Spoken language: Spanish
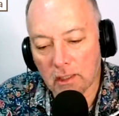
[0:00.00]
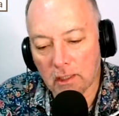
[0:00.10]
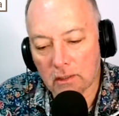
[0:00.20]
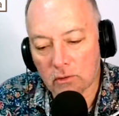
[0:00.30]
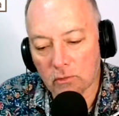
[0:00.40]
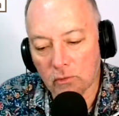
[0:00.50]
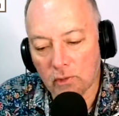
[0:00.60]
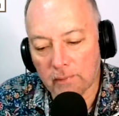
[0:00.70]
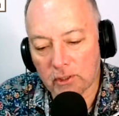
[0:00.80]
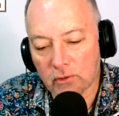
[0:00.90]
es
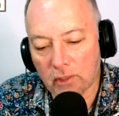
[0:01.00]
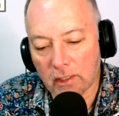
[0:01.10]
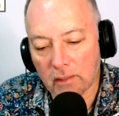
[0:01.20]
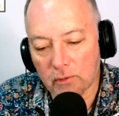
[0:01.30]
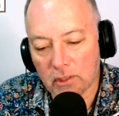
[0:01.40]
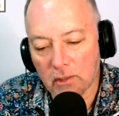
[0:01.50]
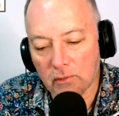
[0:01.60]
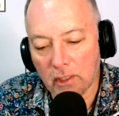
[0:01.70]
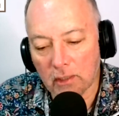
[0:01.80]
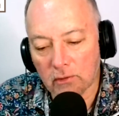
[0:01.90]
una persona que posee
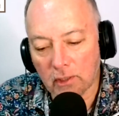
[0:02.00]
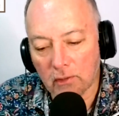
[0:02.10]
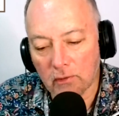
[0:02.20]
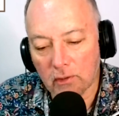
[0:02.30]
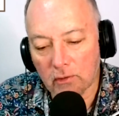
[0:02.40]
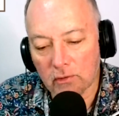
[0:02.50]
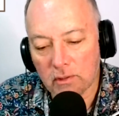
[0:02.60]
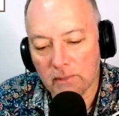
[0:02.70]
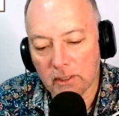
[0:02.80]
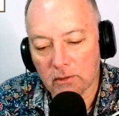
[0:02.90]
un alto grado de
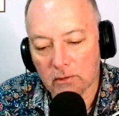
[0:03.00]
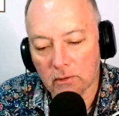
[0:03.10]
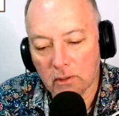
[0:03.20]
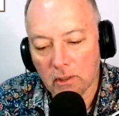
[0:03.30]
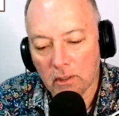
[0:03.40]
conocimiento